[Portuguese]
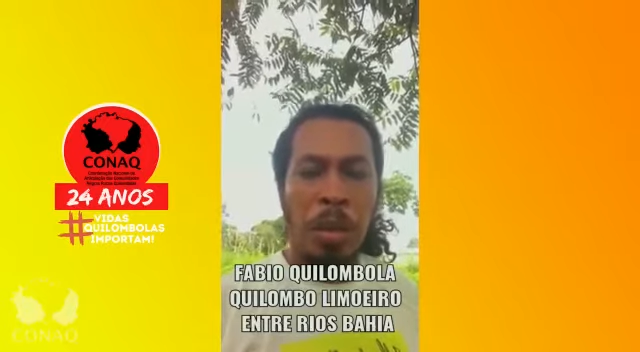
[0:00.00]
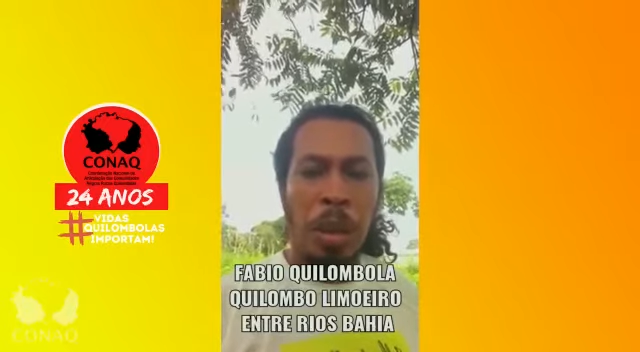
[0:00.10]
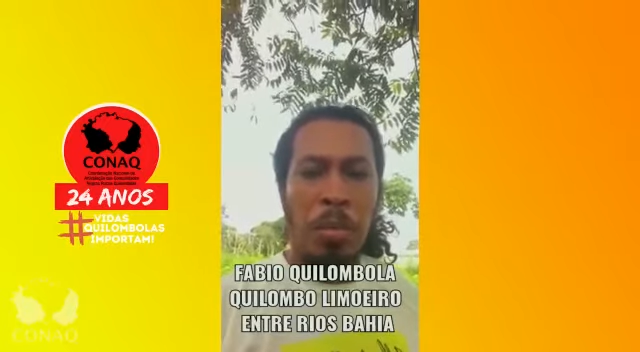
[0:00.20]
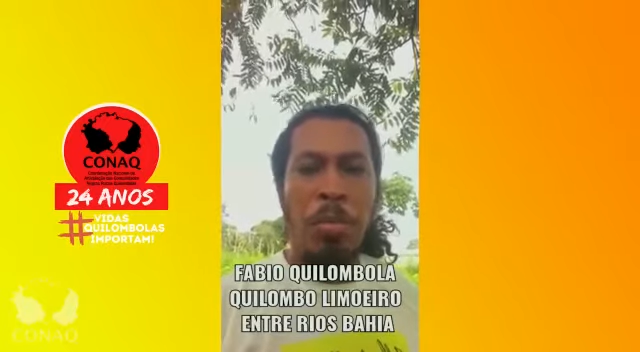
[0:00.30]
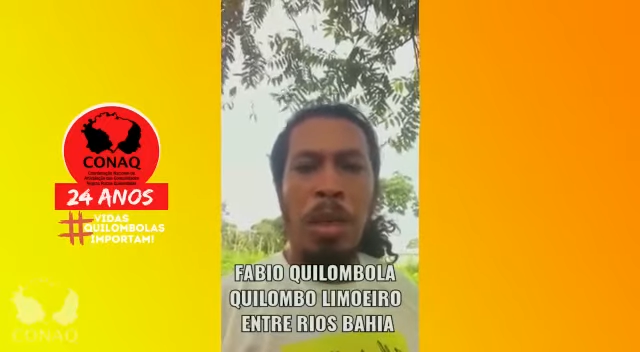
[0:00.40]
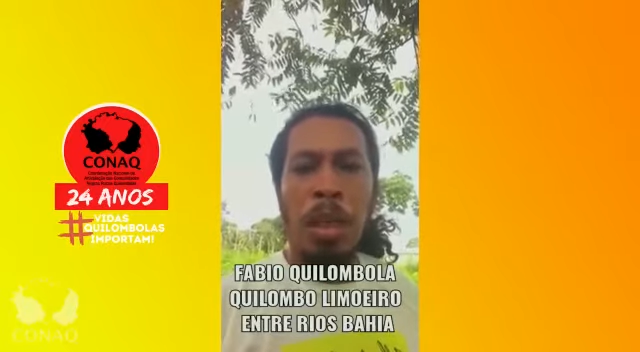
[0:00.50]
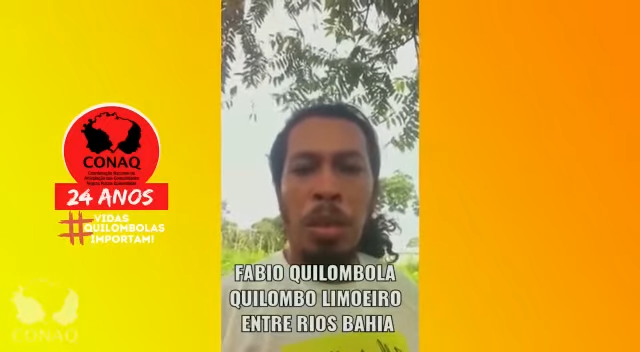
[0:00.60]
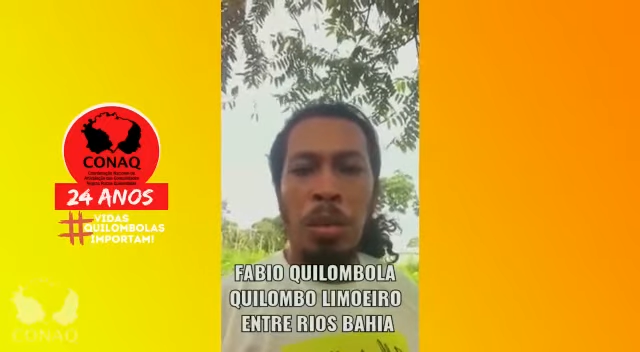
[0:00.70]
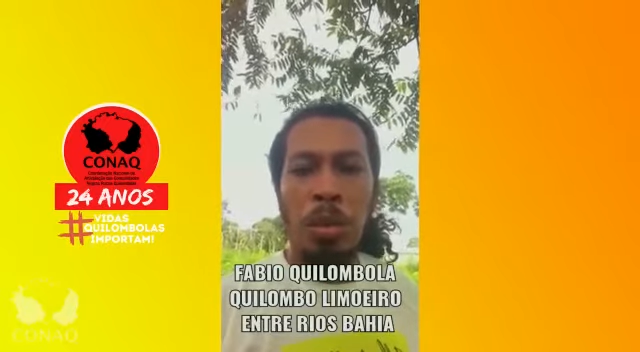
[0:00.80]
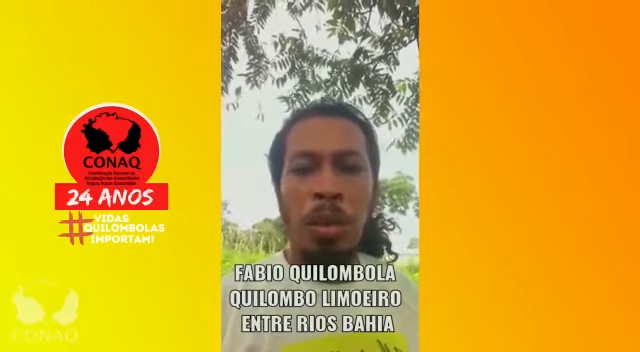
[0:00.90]
É muita
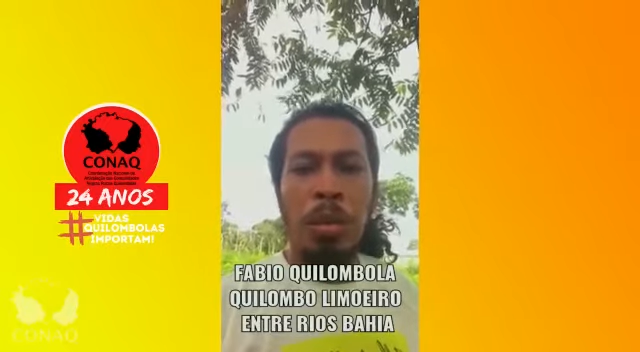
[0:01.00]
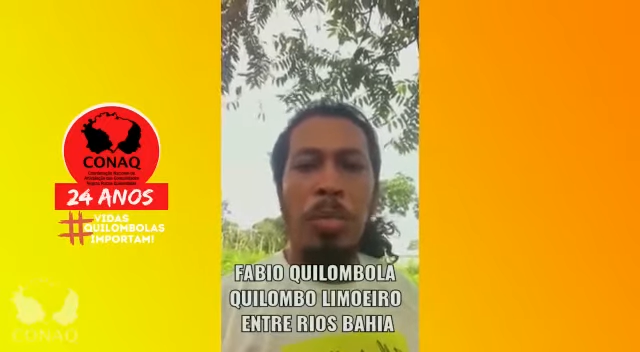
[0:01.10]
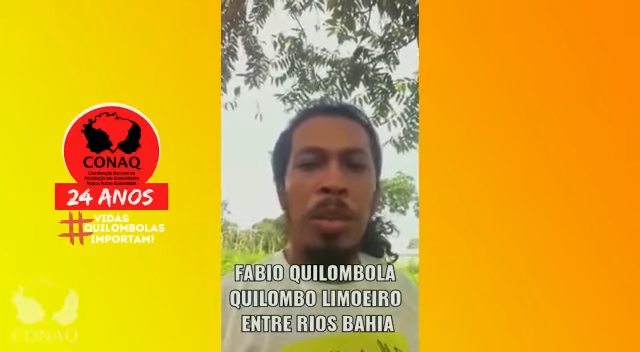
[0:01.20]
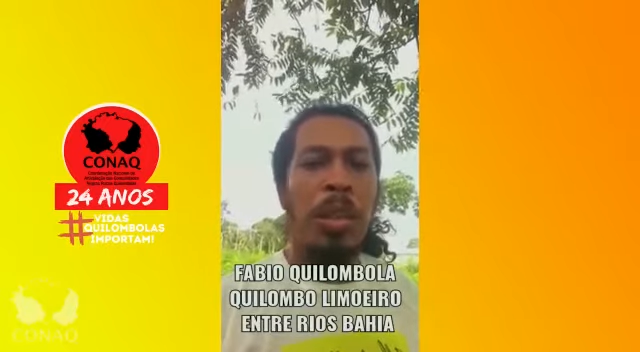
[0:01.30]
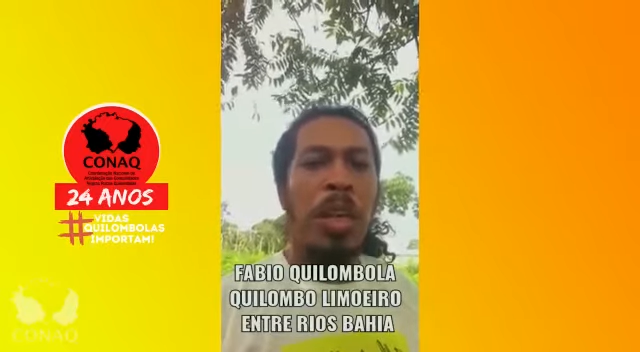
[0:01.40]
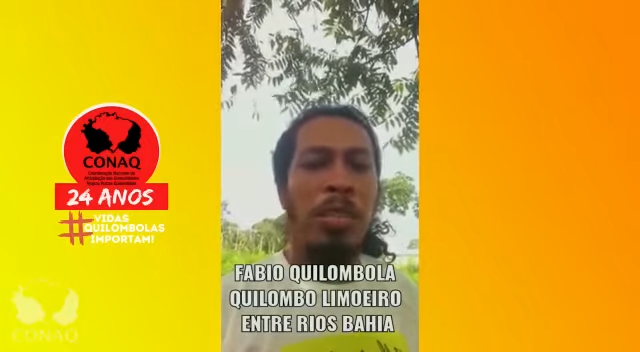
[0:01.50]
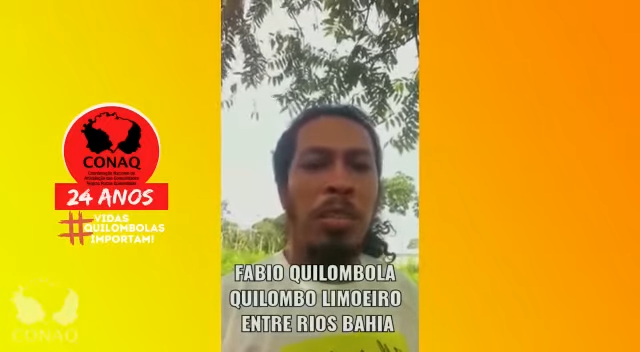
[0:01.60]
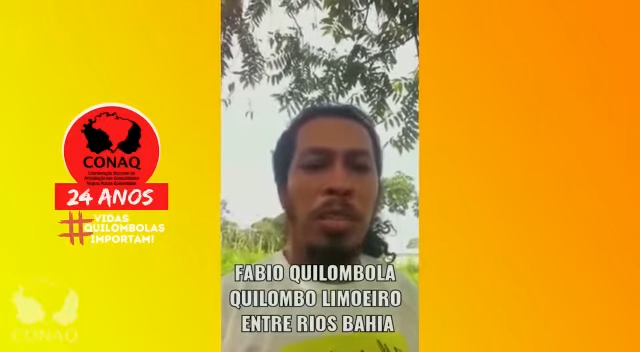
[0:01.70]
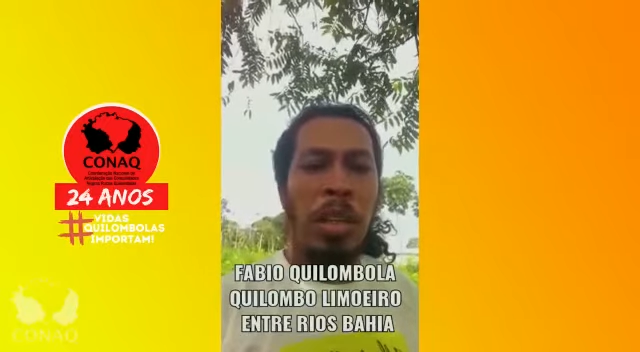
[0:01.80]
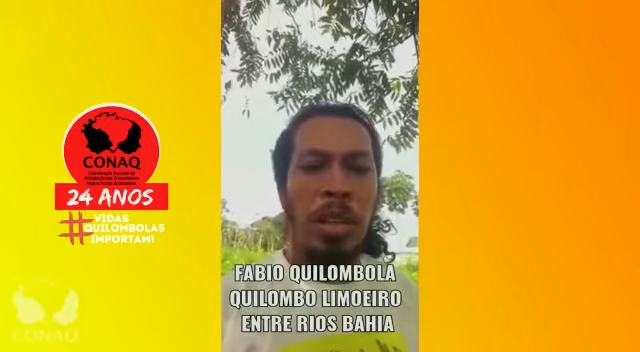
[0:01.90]
luta, muita
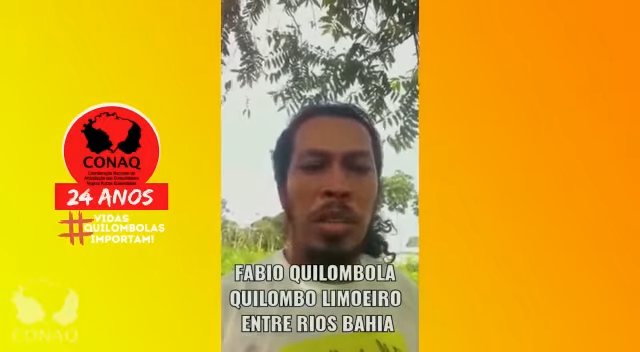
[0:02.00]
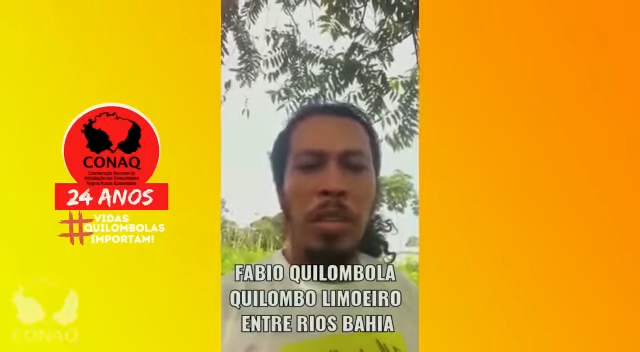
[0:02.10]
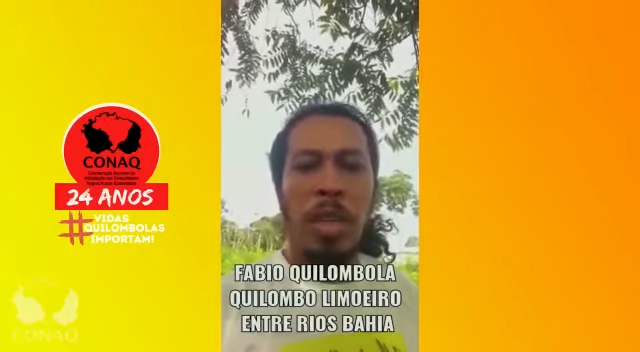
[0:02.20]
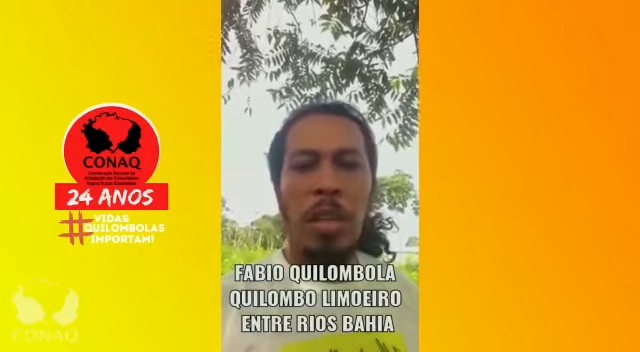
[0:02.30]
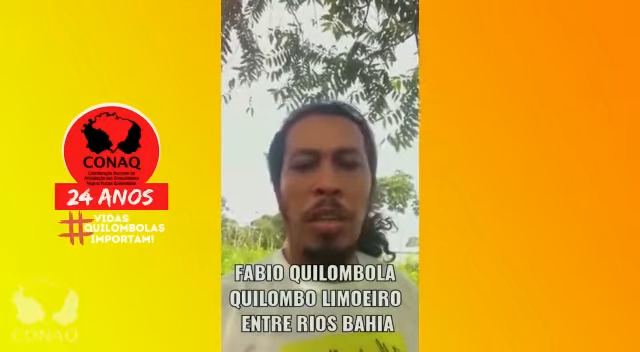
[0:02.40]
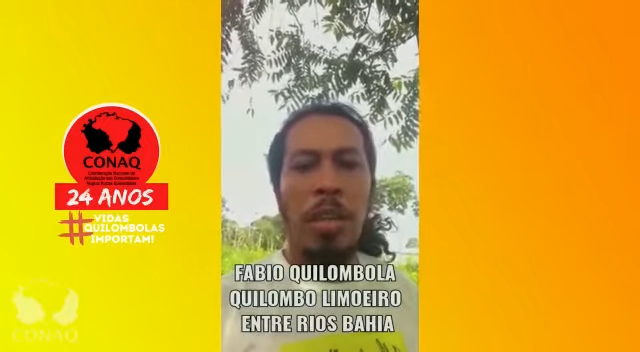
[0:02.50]
resistência,